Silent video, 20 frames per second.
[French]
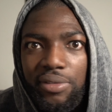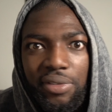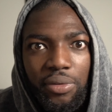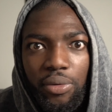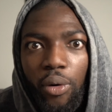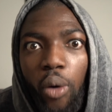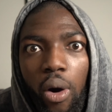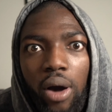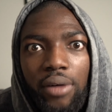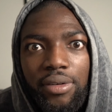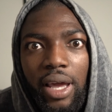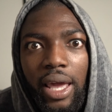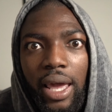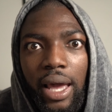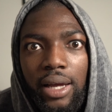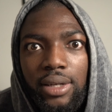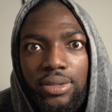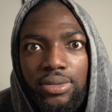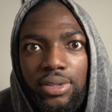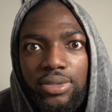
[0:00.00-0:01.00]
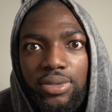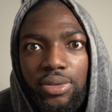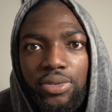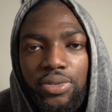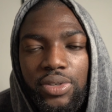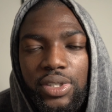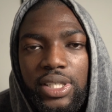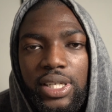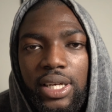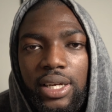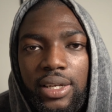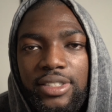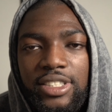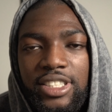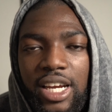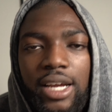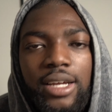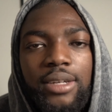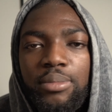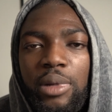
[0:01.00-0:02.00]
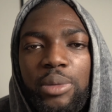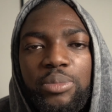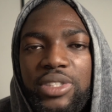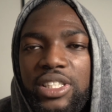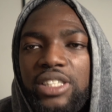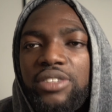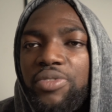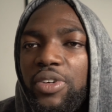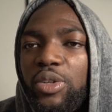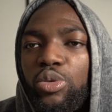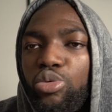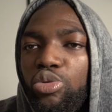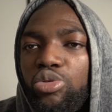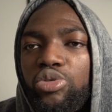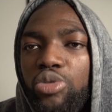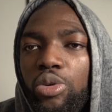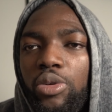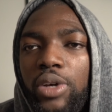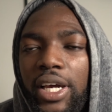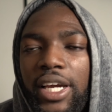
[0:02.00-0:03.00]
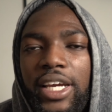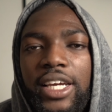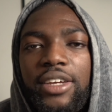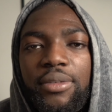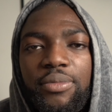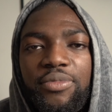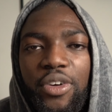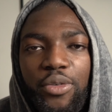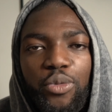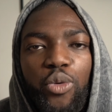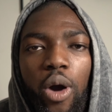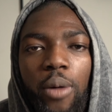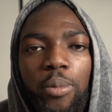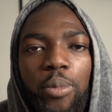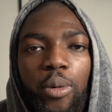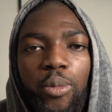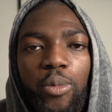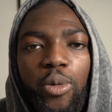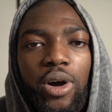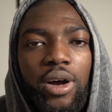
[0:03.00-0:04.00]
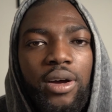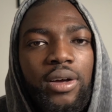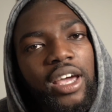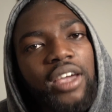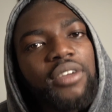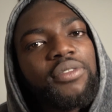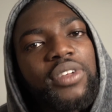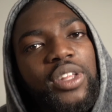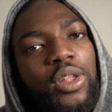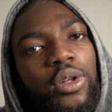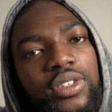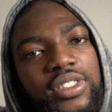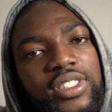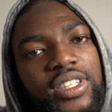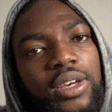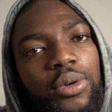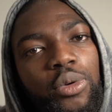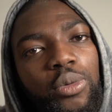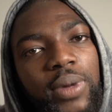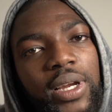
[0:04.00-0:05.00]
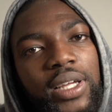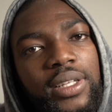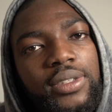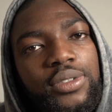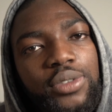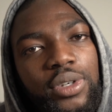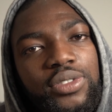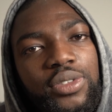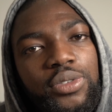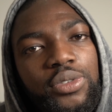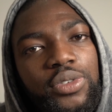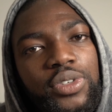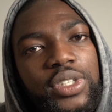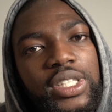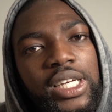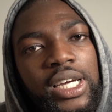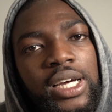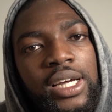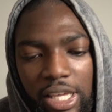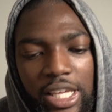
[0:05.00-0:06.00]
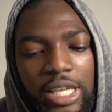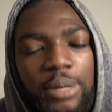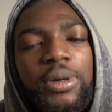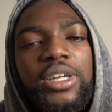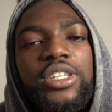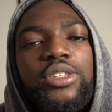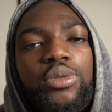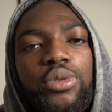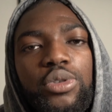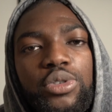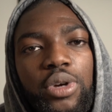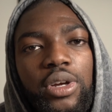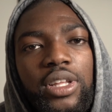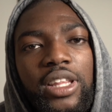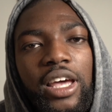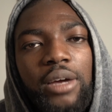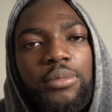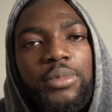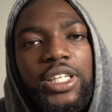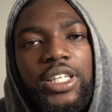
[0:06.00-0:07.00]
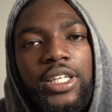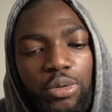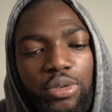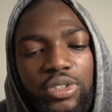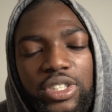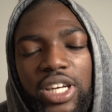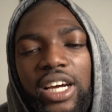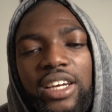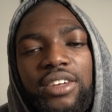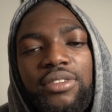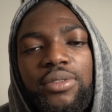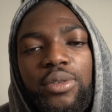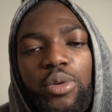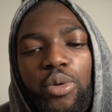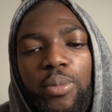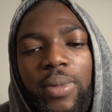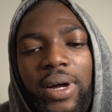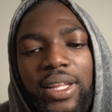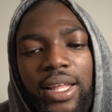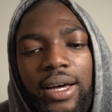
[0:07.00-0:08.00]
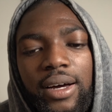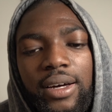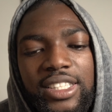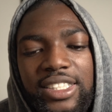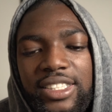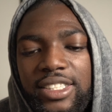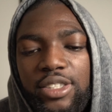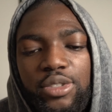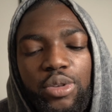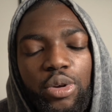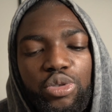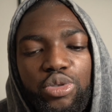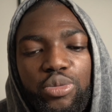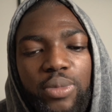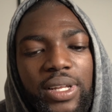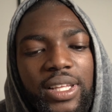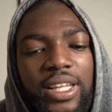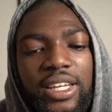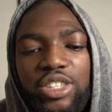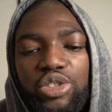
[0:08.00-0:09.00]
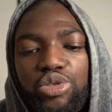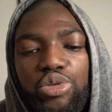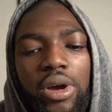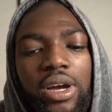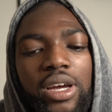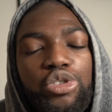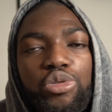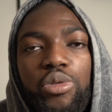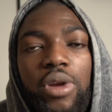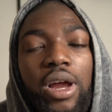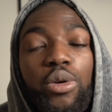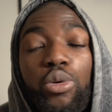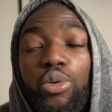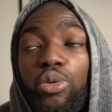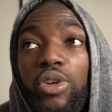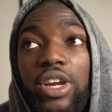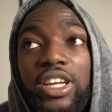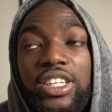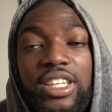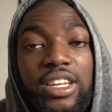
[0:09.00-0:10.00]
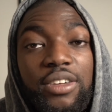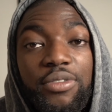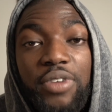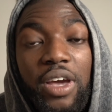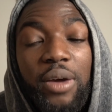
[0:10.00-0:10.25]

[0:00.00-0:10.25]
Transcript: fait froid, frère. Tu vois ce que je veux dire Déjà, même s'il fait 12 degrés, il me fait froid pour moi. il fait 35 au bled. Tu vois ce que je veux dire Imagine le choc thermique. Donc j'arrive le matin, 6h du matin, je suis, là, le collège il est